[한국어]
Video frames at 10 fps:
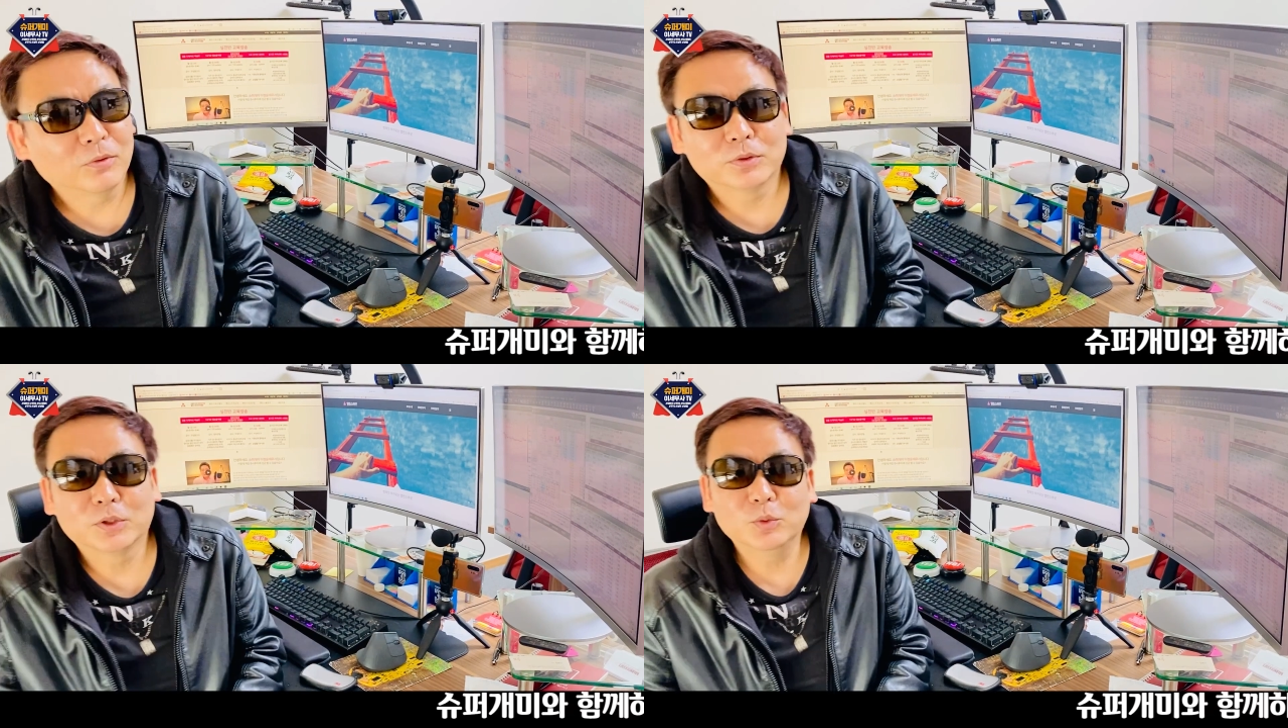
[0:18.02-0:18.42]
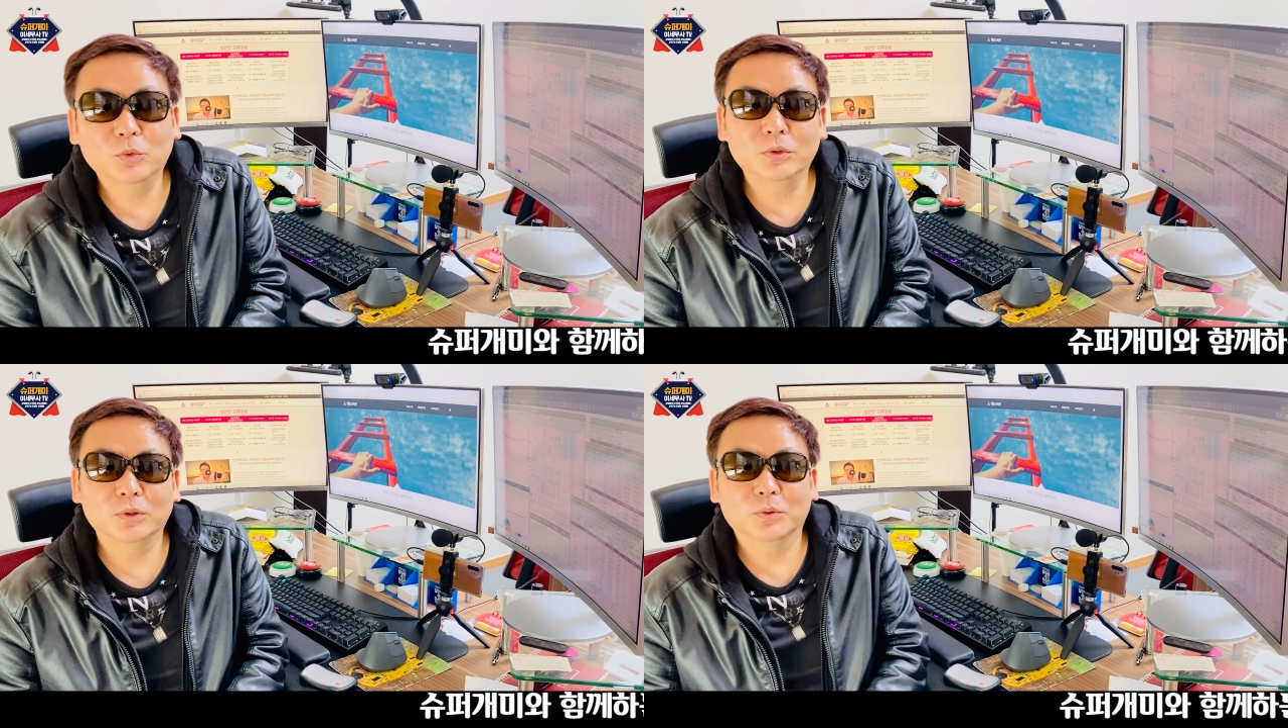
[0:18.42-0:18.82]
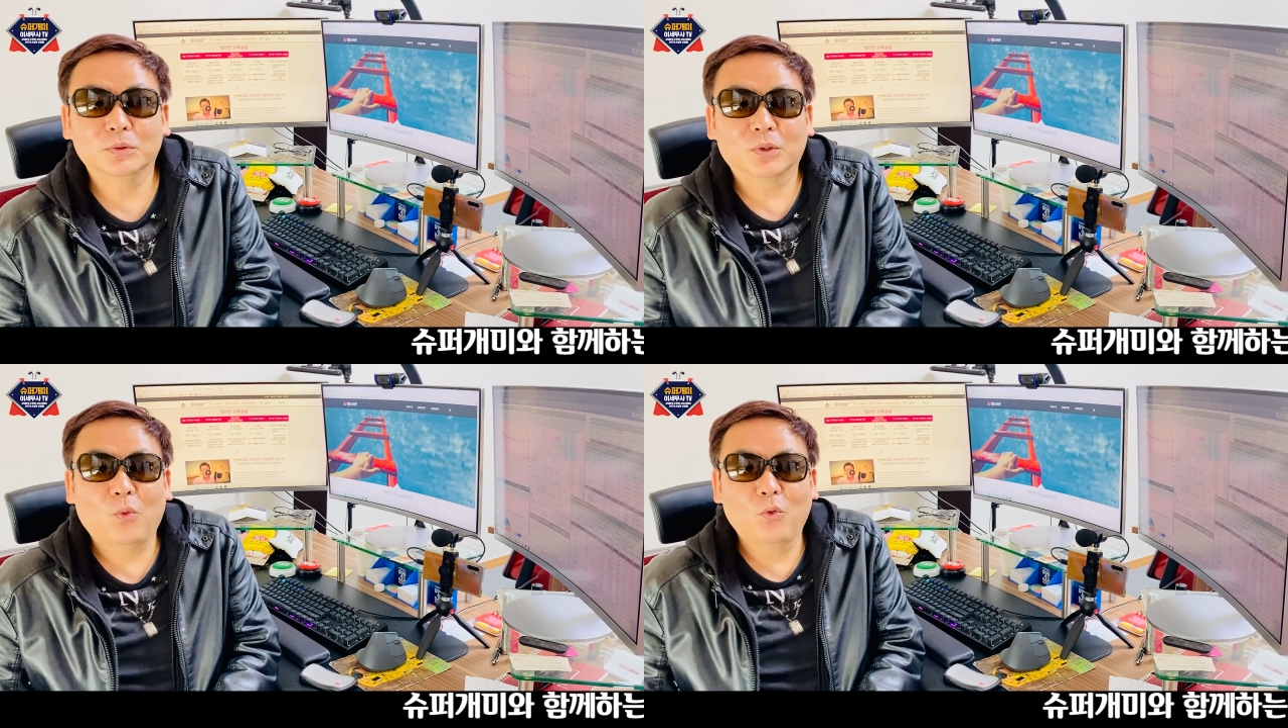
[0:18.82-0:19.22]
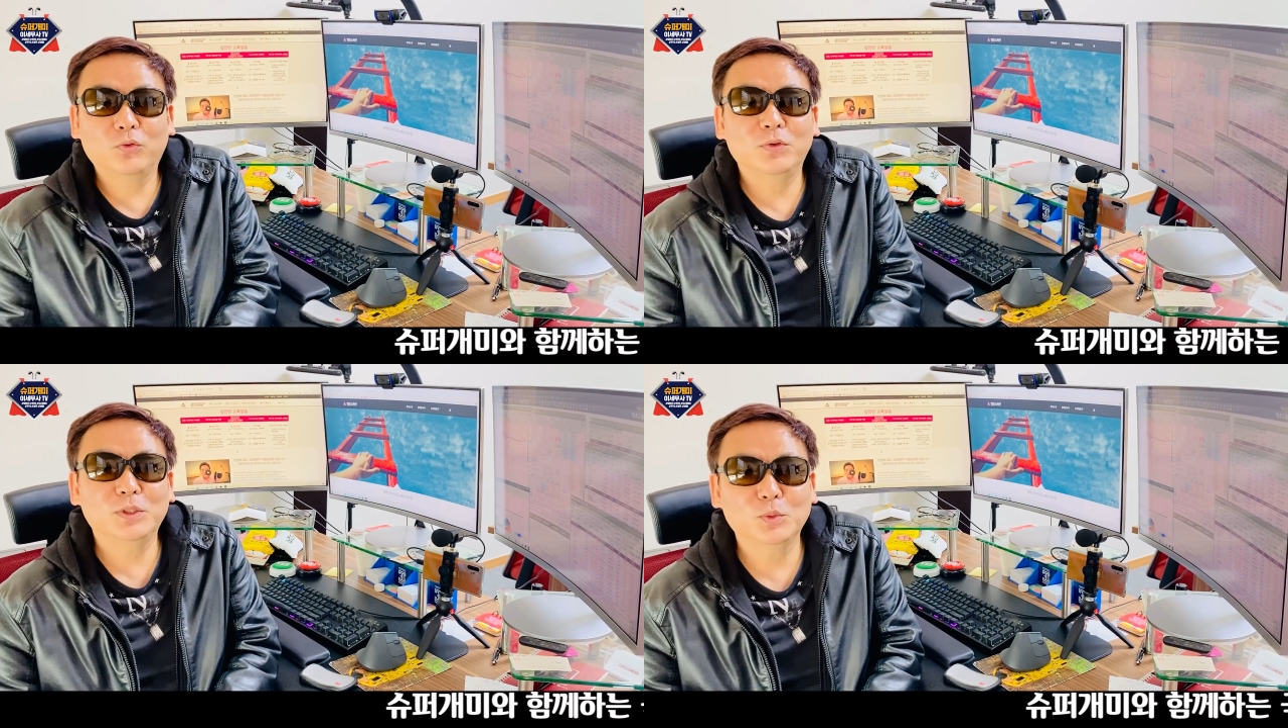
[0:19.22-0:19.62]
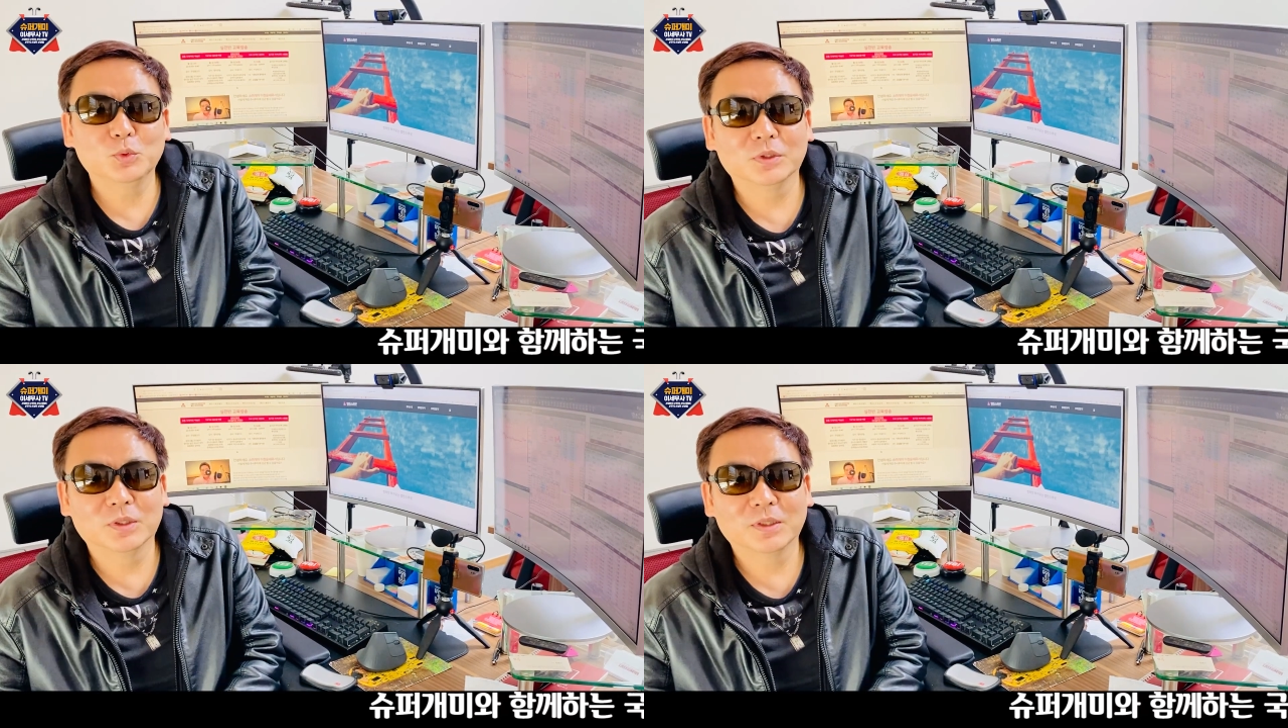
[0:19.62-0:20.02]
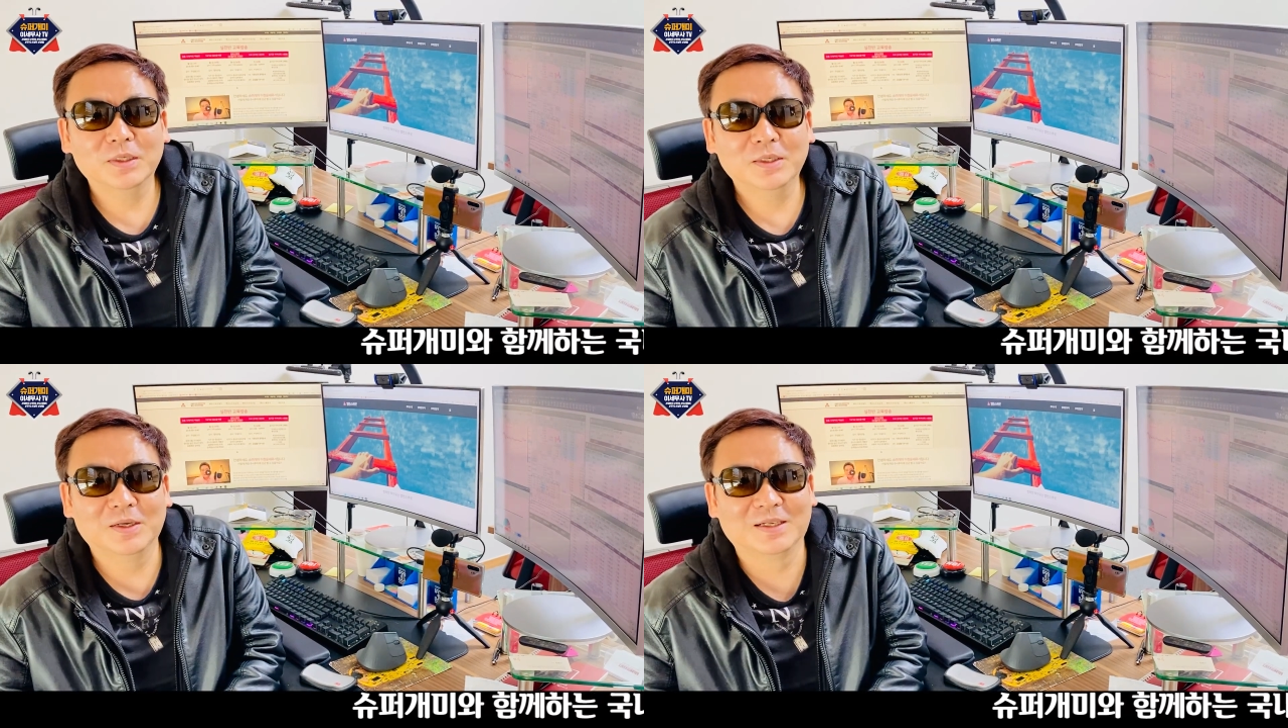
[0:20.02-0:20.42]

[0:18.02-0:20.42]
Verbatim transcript: 질문이 이건 진짜 고수의 질문인데?